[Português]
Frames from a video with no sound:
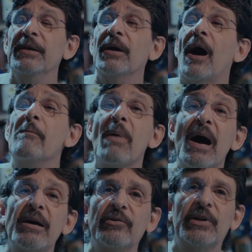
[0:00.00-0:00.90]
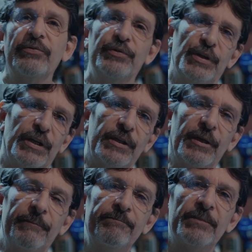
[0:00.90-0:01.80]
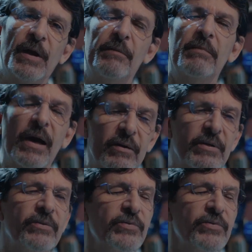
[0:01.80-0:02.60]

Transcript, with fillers: Amaro da Ferida, Amaro da